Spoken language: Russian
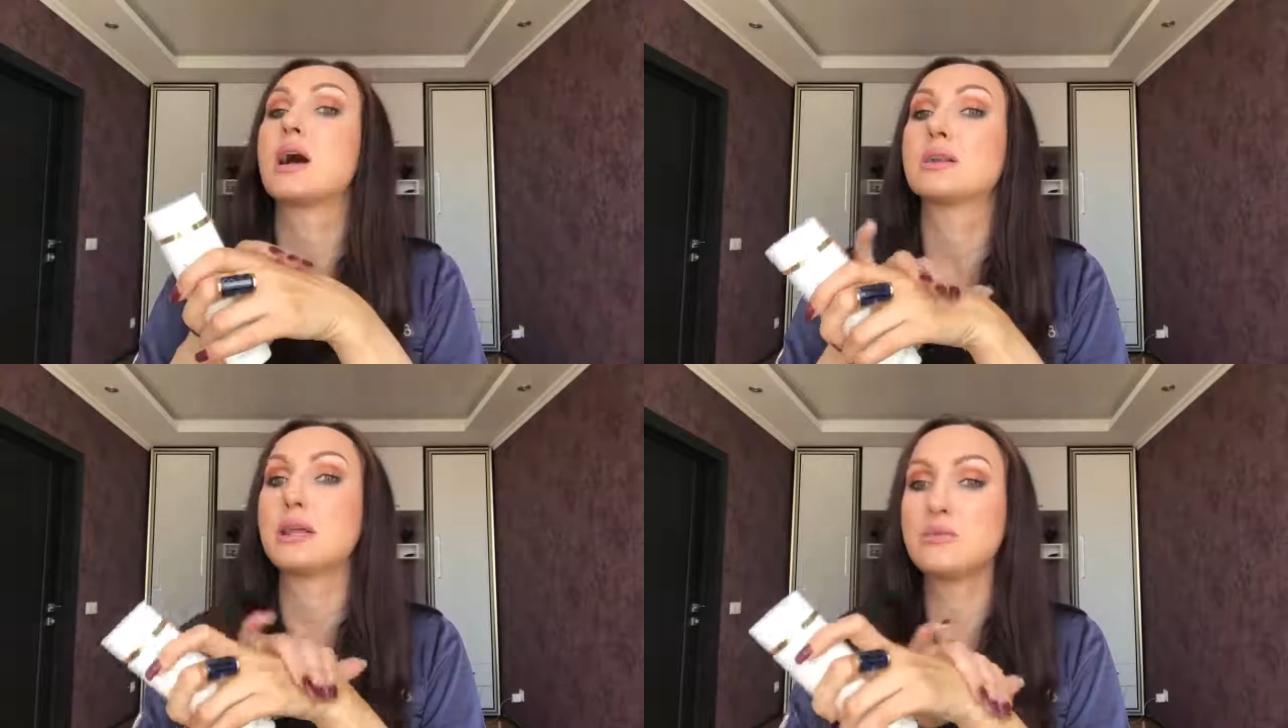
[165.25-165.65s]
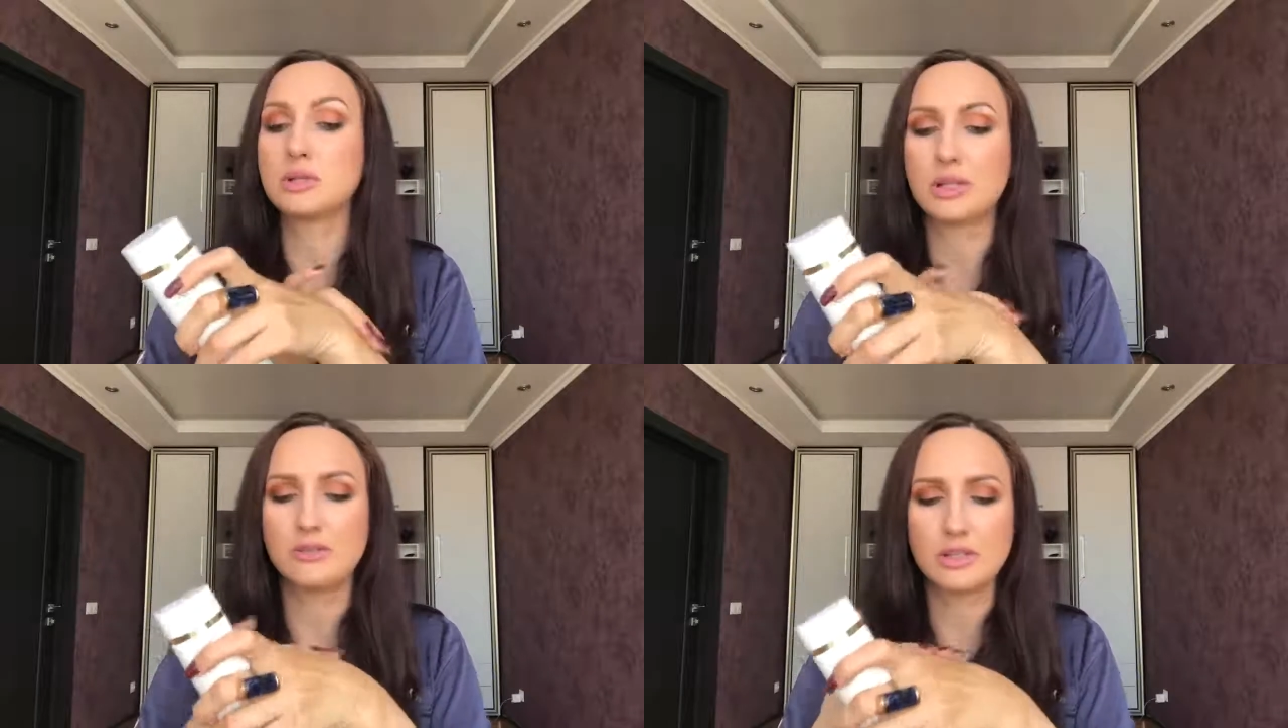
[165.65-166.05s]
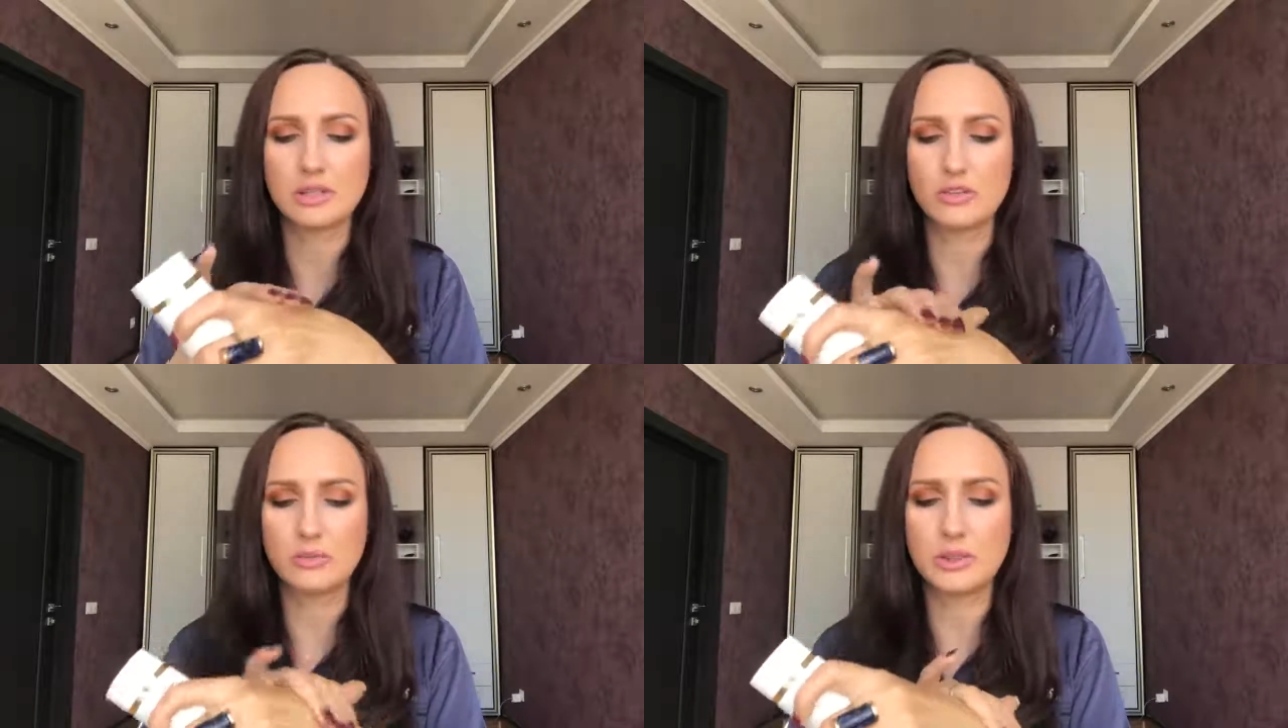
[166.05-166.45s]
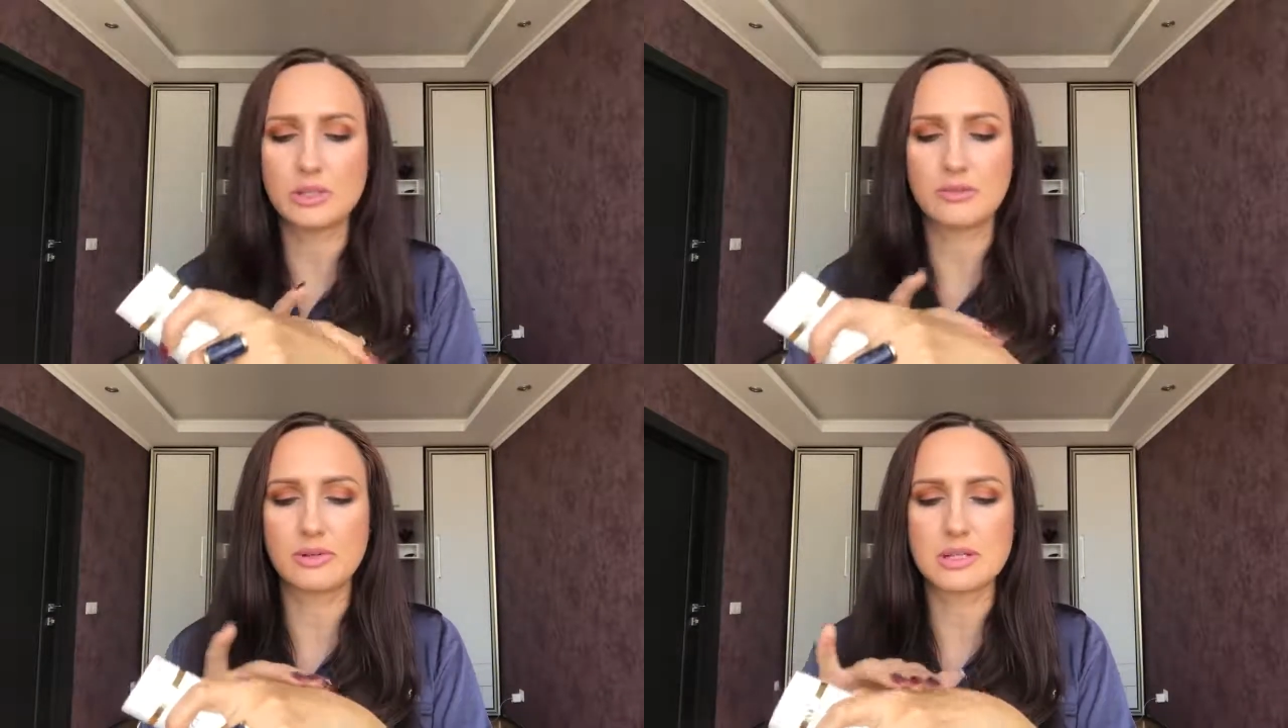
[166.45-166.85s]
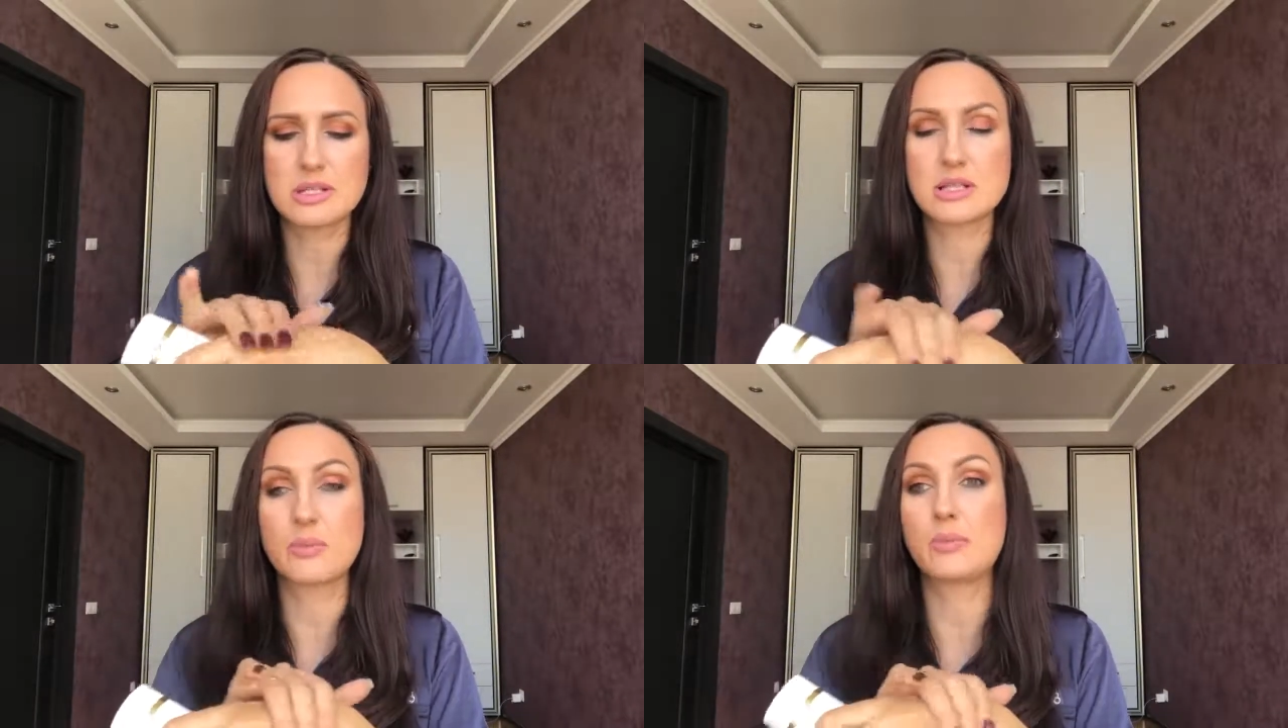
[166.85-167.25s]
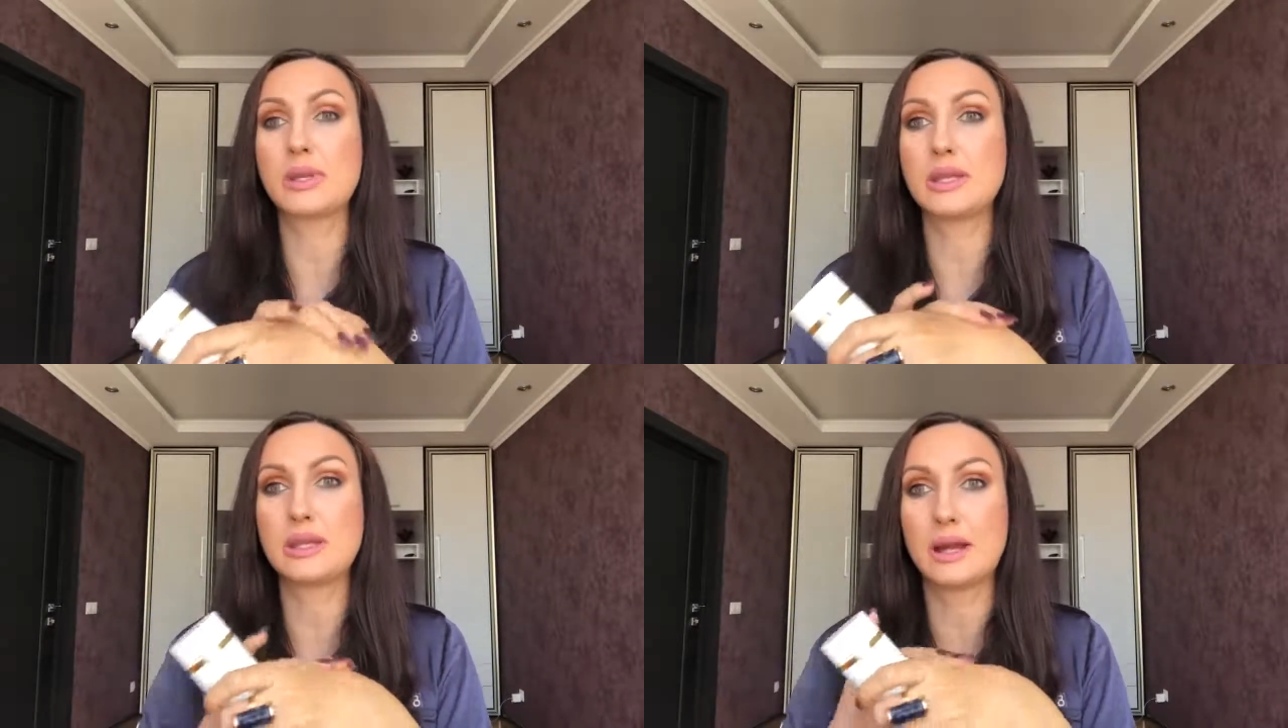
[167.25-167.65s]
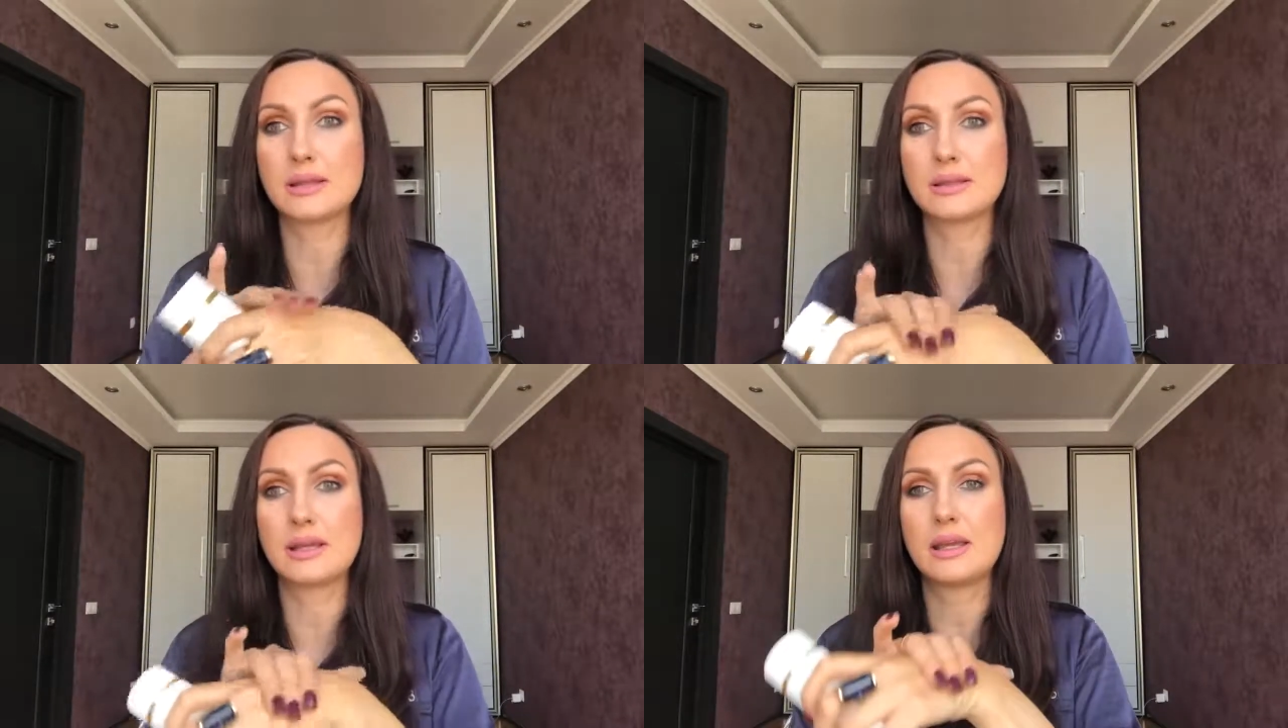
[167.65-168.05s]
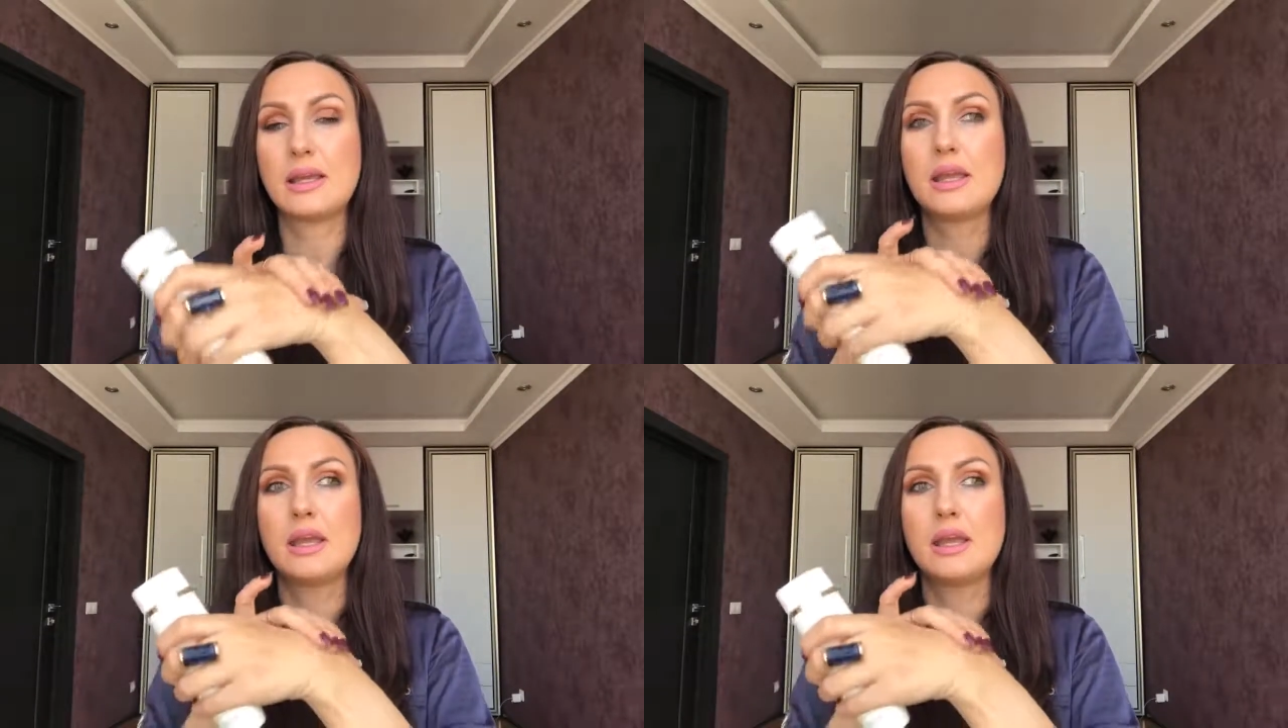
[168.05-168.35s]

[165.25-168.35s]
она мгновенно впитывается, приятная.